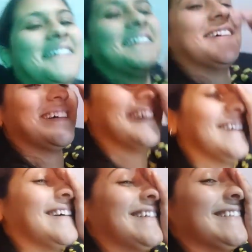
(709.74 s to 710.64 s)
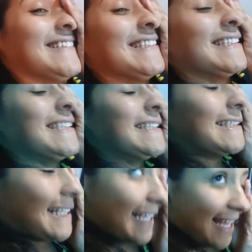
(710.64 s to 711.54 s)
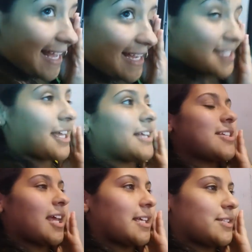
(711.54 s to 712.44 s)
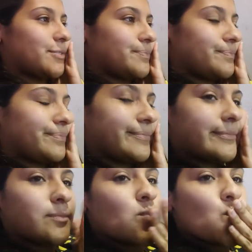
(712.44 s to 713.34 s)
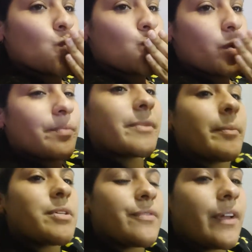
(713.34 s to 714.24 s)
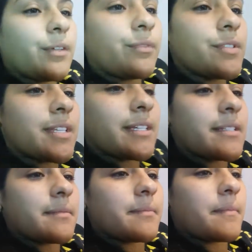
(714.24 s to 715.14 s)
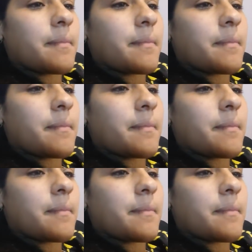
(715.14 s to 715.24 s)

tô esperando essa mulher Ai, gente, é isso. Depois eu falo com vocês.